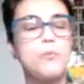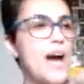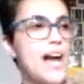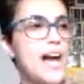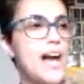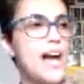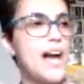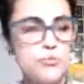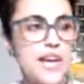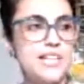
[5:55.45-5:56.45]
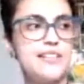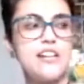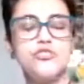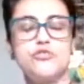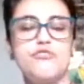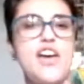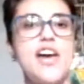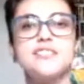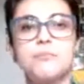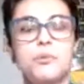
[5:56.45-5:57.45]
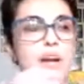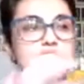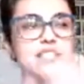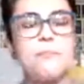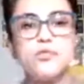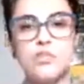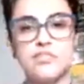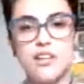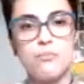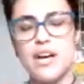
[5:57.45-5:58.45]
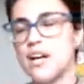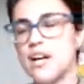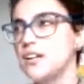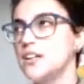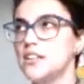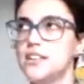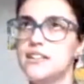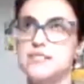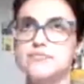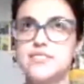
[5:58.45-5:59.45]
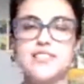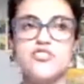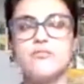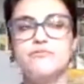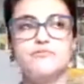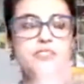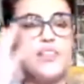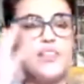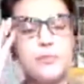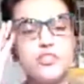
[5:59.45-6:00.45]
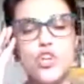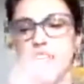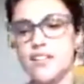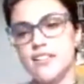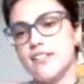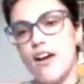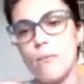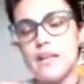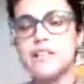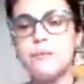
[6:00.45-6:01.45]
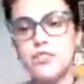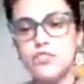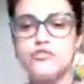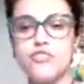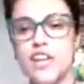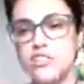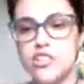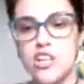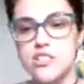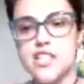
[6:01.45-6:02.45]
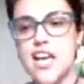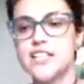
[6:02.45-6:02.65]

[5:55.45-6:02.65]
Por mais que seja uma realidade diversa, por mais que a pessoa tenha uma uh, esteja vivendo uma história que é completamente diferente da nossa